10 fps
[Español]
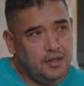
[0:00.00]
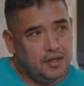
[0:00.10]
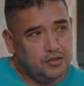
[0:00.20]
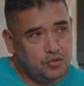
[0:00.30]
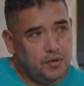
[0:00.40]

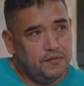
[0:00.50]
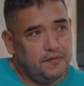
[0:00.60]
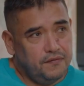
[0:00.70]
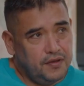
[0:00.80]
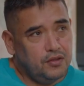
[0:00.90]
Estuve
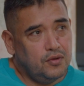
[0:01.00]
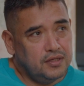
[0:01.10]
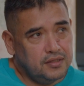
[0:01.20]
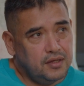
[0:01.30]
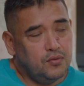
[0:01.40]
viviendo en
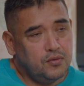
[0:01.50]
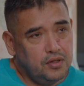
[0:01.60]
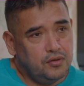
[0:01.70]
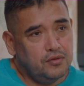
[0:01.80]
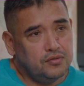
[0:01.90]
Estados
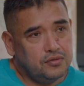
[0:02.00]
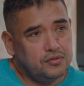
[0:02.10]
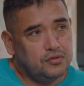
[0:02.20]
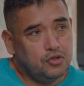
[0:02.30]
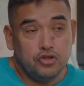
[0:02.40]
Unidos,
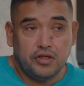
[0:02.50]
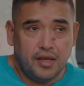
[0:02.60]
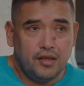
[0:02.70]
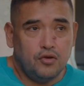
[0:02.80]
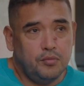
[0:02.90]
12
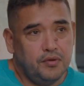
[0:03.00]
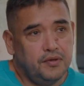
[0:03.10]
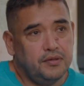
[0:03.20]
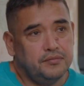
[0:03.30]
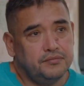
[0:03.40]
años viví.